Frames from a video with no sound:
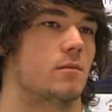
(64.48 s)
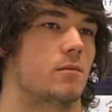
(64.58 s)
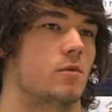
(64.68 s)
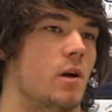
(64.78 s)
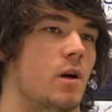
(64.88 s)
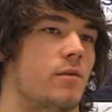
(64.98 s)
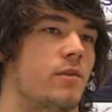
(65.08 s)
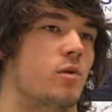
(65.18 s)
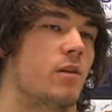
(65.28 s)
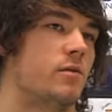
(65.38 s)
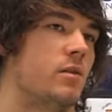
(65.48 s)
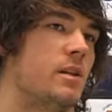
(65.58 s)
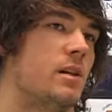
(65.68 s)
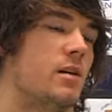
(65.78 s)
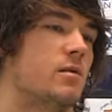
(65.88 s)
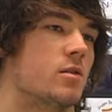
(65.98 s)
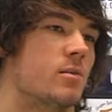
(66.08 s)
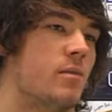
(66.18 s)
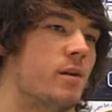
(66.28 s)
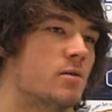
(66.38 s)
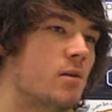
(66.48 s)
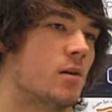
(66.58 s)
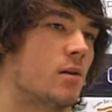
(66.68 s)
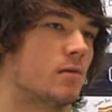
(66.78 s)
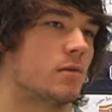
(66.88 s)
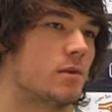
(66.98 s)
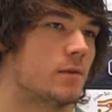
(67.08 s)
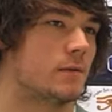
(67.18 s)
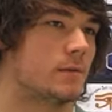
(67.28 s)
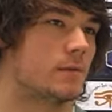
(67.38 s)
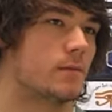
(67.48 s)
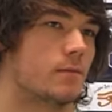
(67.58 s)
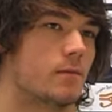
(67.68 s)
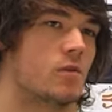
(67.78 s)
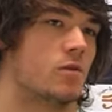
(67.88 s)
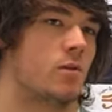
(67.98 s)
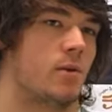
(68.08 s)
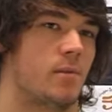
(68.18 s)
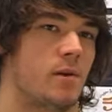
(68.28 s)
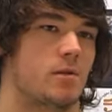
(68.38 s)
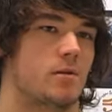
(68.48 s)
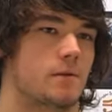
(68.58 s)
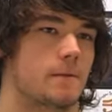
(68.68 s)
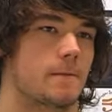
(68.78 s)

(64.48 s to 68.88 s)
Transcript: una figura fondamentale secondo me per la squadra, non solo per me.